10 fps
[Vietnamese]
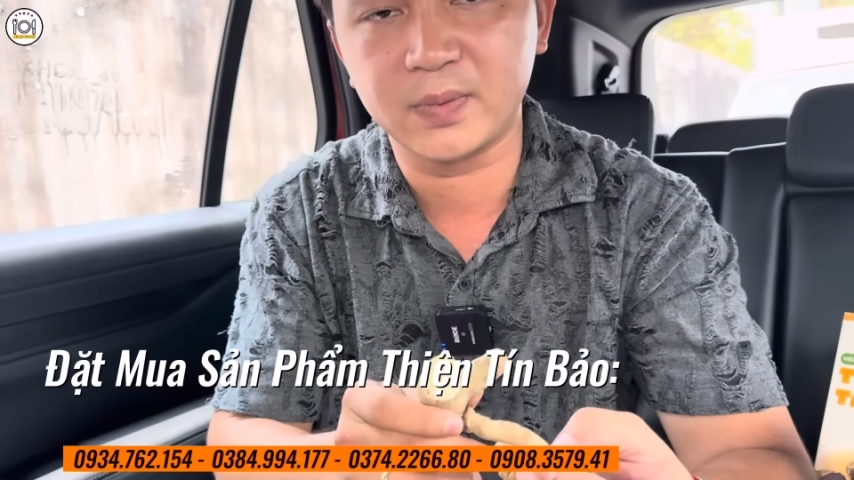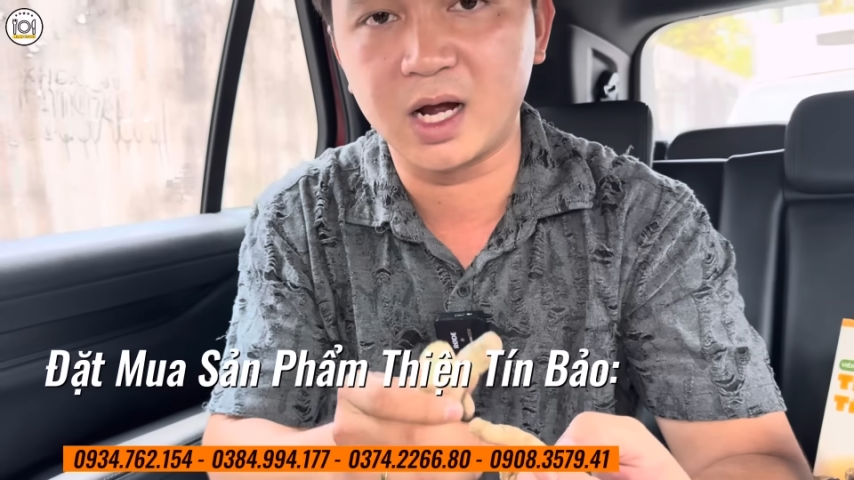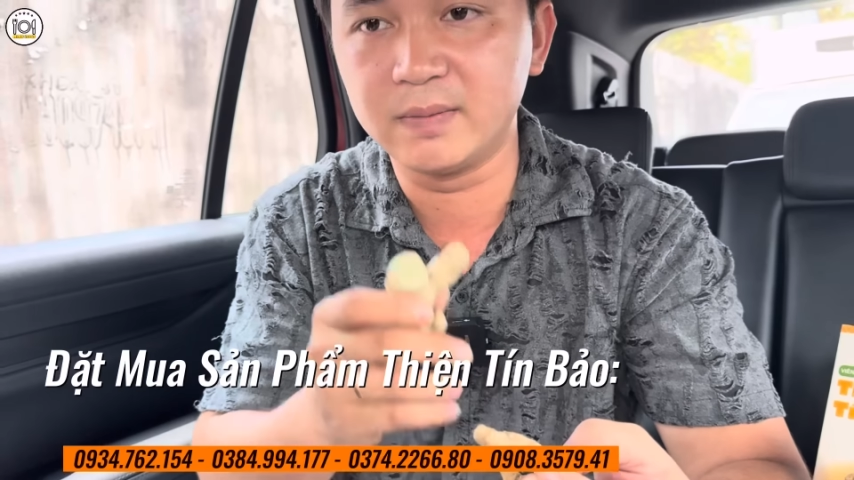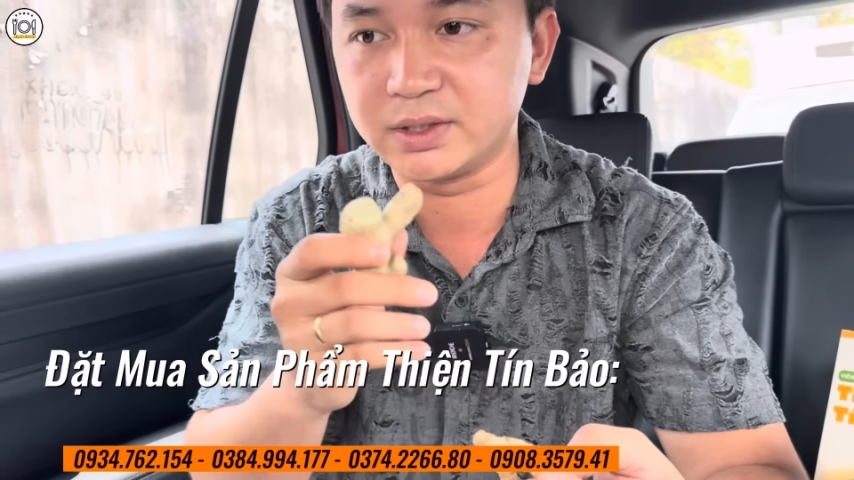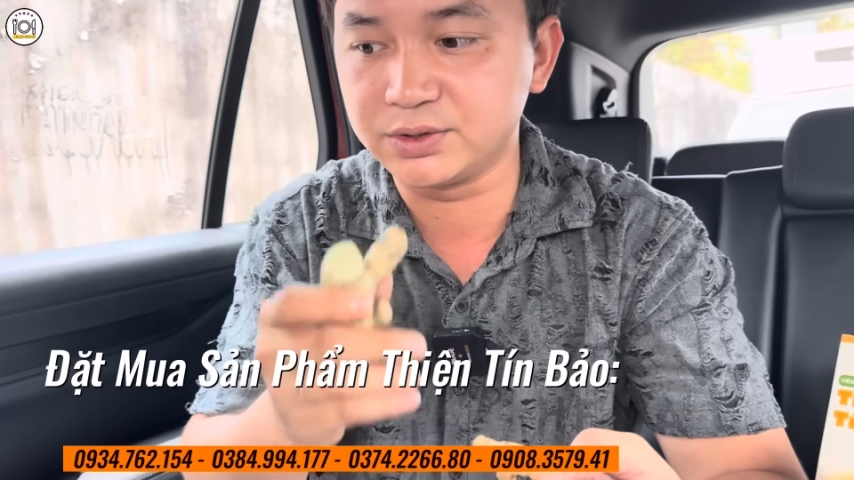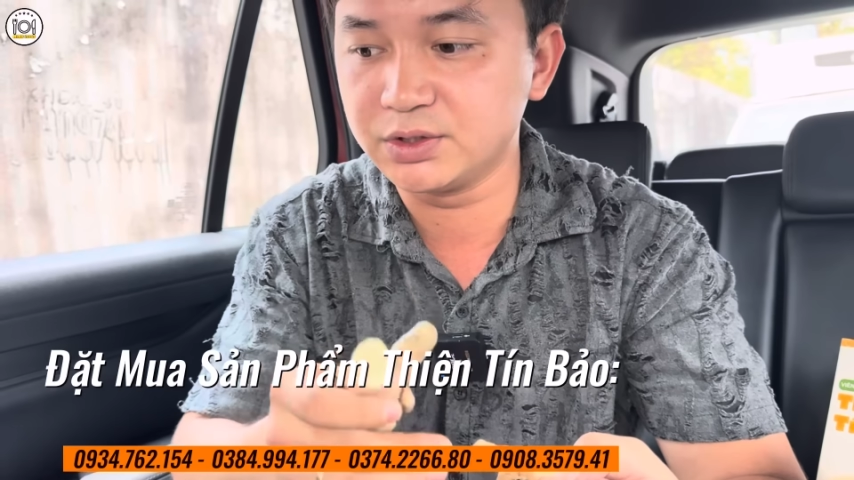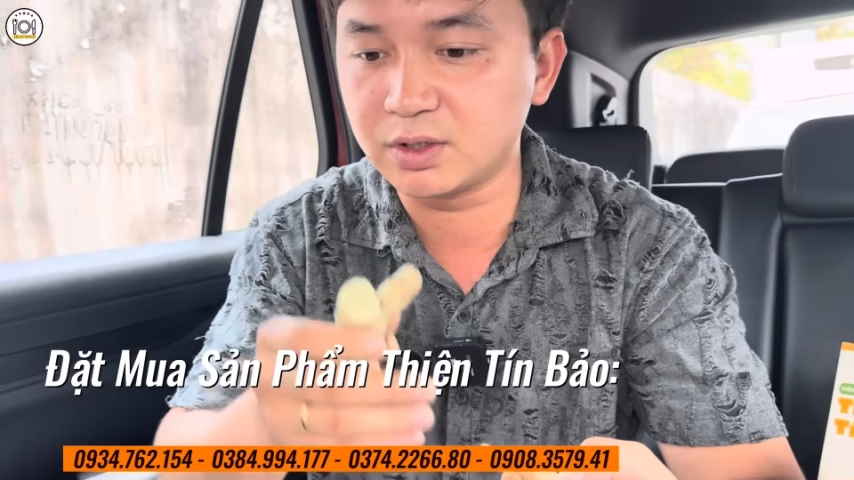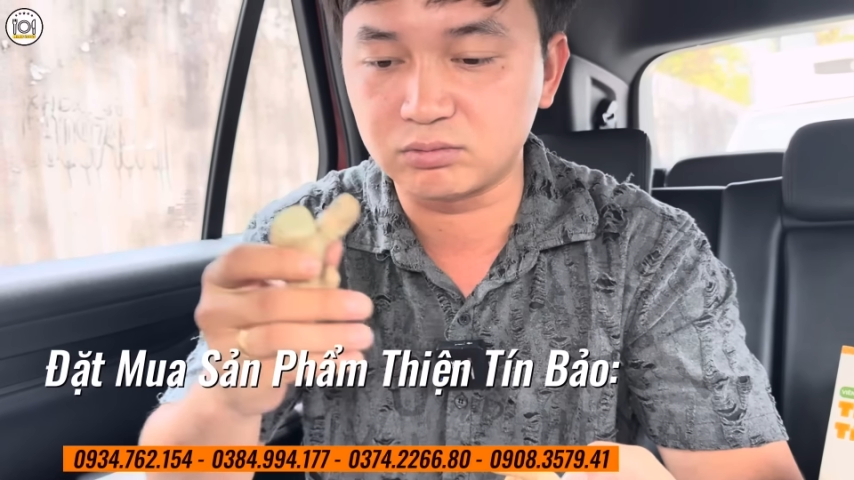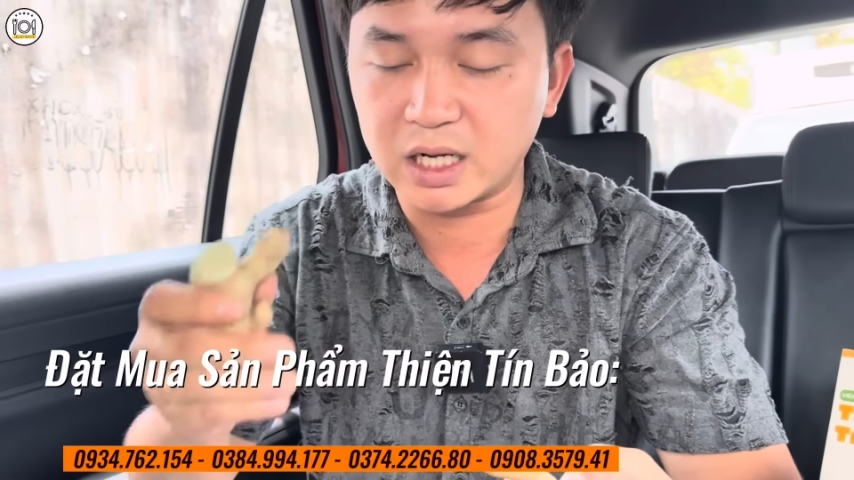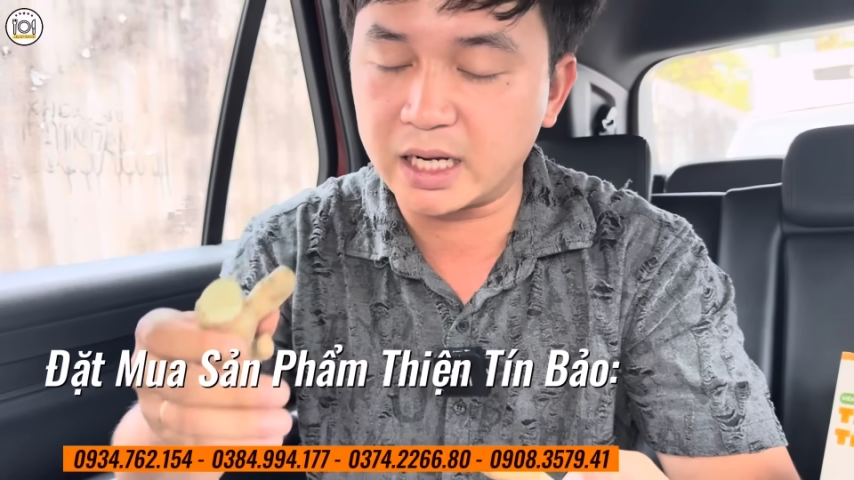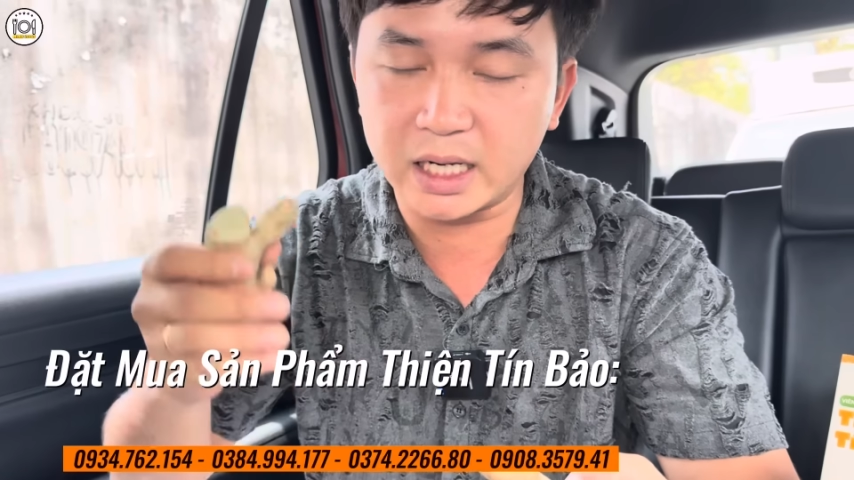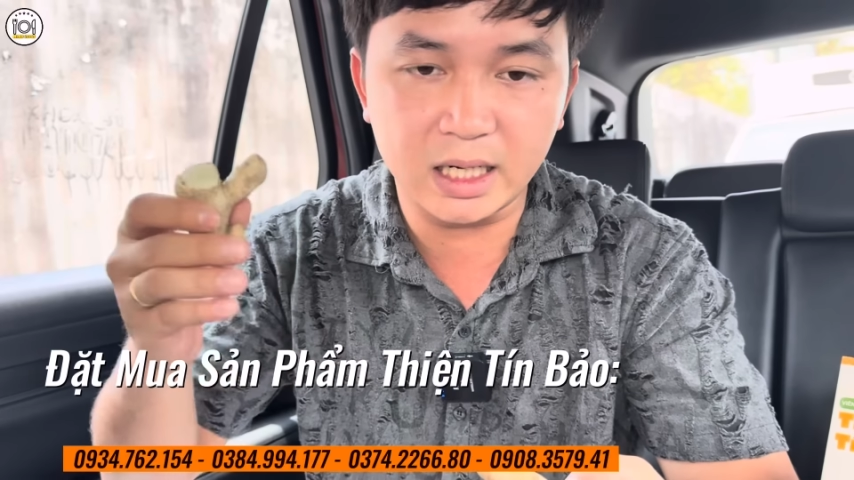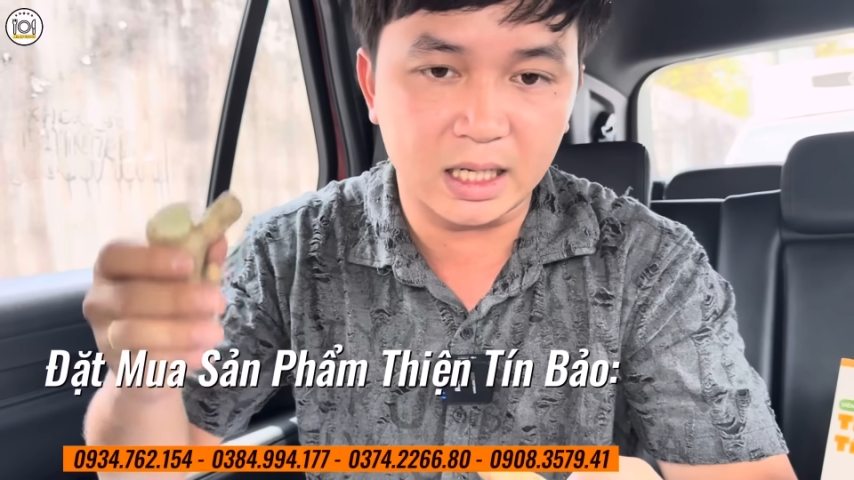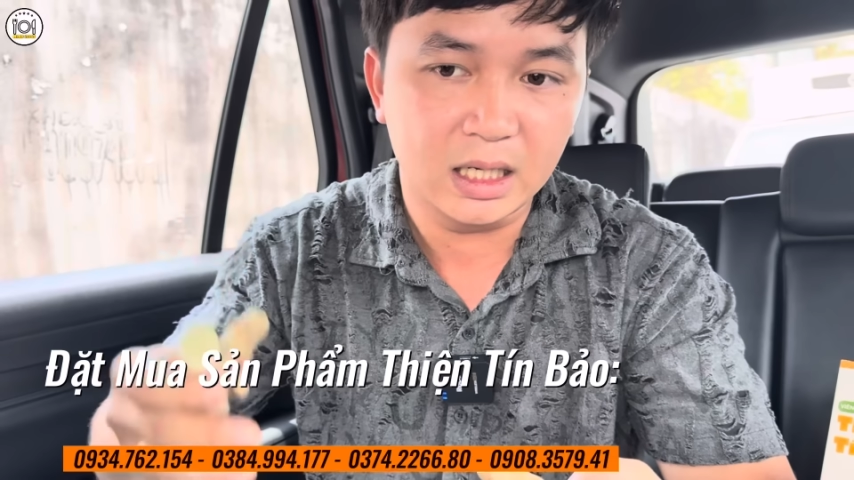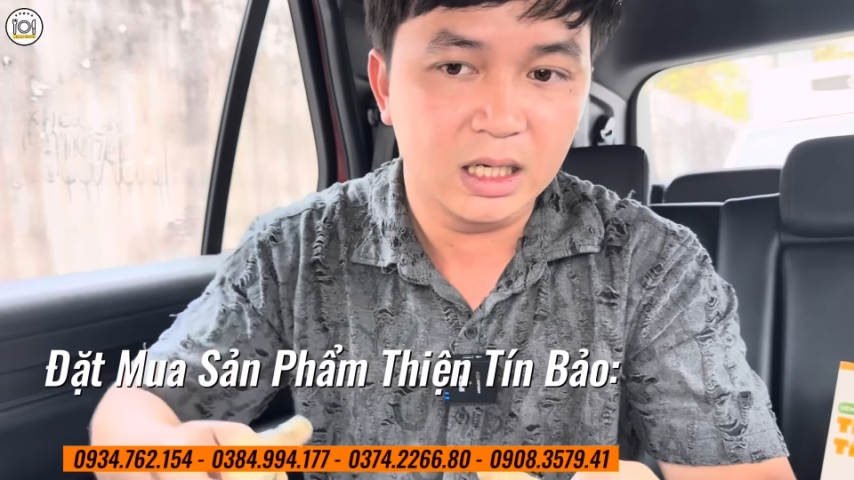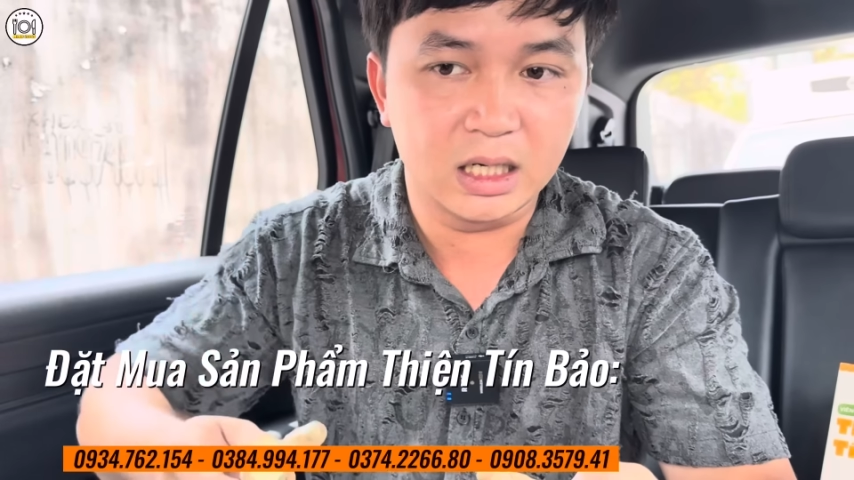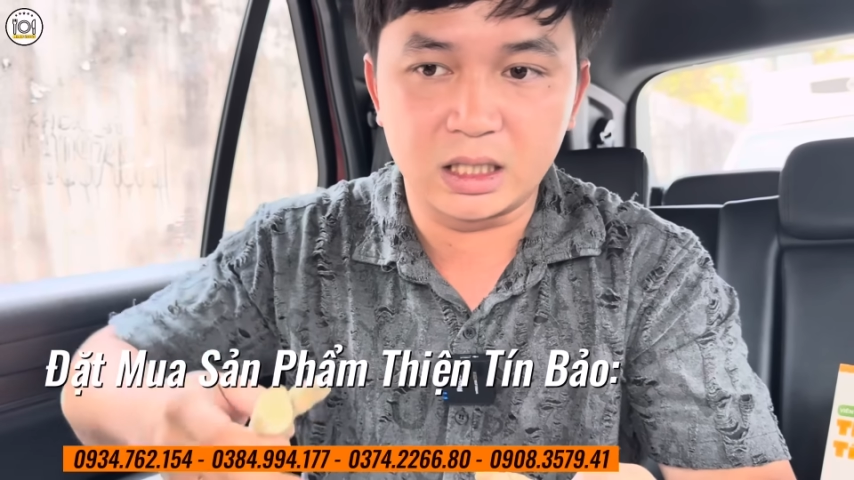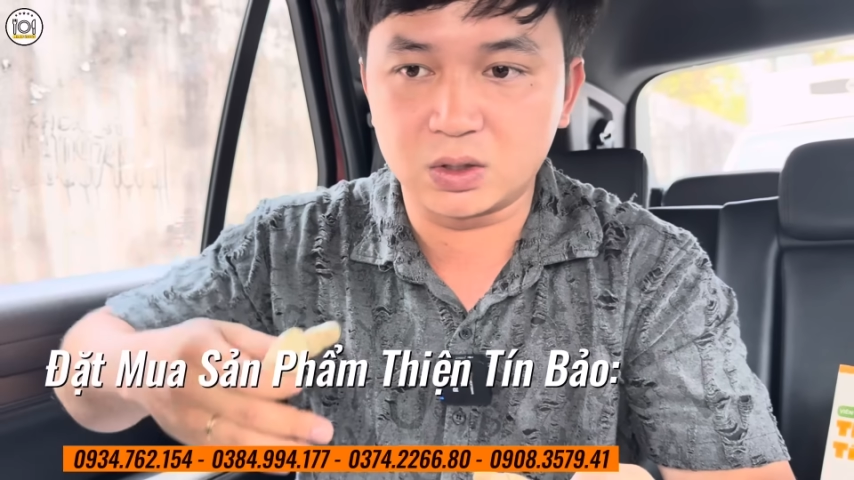ở Bình Dương Đồng Nai hay là à,